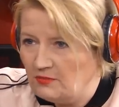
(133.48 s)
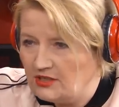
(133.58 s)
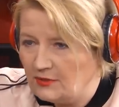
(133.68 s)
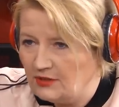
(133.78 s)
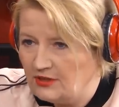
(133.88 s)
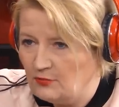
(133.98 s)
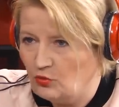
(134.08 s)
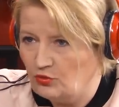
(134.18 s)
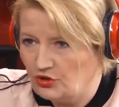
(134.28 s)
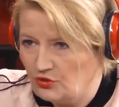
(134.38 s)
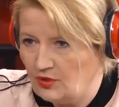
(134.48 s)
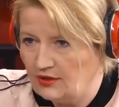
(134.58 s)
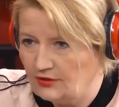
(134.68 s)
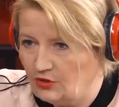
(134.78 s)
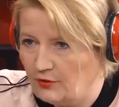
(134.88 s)
napisała na Facebooku, że szuka
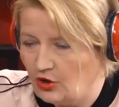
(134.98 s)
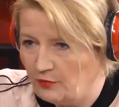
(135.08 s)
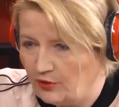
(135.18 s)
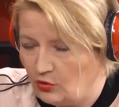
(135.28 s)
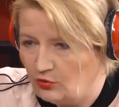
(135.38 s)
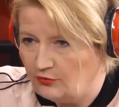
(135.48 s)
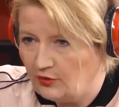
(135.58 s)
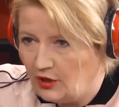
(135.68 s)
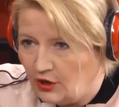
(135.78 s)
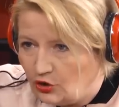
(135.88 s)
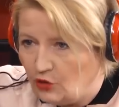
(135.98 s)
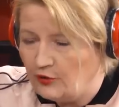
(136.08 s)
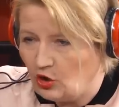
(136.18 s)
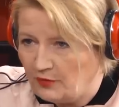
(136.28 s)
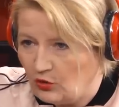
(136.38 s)
jednak dobrych opiekunów,
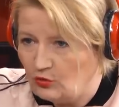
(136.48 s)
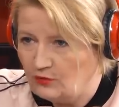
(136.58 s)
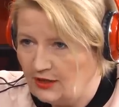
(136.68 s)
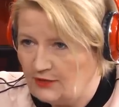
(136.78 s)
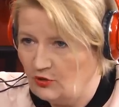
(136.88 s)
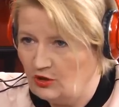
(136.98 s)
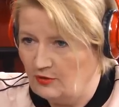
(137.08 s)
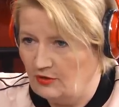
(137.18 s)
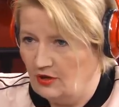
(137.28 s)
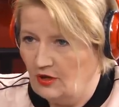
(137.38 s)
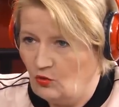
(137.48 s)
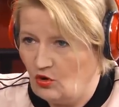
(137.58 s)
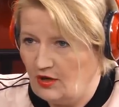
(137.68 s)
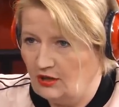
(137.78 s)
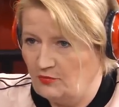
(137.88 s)
nowych opiekunów dla swoich y,
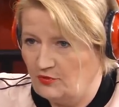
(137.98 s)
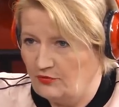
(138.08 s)
ukochanych Pani psów.